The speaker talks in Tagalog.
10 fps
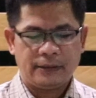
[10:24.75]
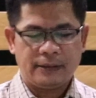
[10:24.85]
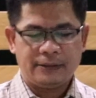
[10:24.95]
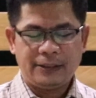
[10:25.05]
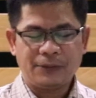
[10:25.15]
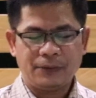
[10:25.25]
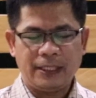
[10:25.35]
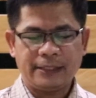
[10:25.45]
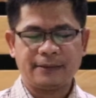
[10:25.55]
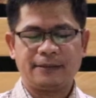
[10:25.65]
Dito
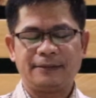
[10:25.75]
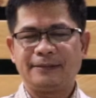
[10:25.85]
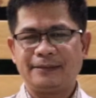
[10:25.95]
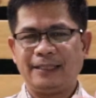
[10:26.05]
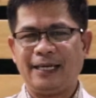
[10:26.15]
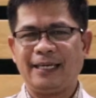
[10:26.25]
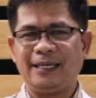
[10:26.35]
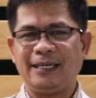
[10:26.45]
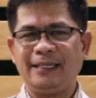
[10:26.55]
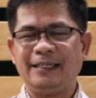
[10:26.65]
ulit
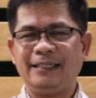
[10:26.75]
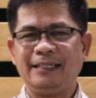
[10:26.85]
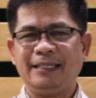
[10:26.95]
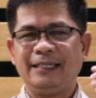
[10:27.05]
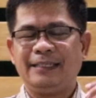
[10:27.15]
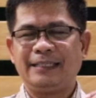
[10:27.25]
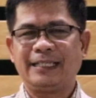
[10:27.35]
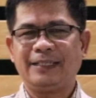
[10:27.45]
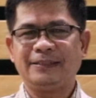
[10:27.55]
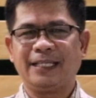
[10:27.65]
ay
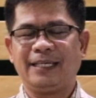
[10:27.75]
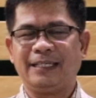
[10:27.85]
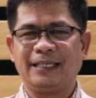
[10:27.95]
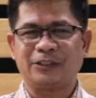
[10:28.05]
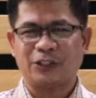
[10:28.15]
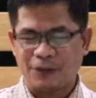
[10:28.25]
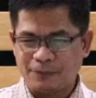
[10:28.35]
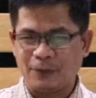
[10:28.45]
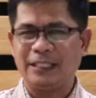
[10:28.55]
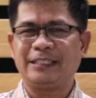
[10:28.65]
nag-ano siya, nag-serve
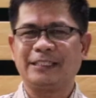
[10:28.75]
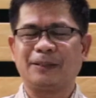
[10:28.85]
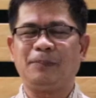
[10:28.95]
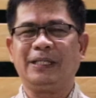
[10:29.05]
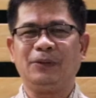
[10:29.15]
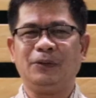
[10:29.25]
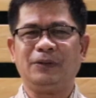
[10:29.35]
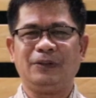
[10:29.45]
ulit siya sa Panginoon.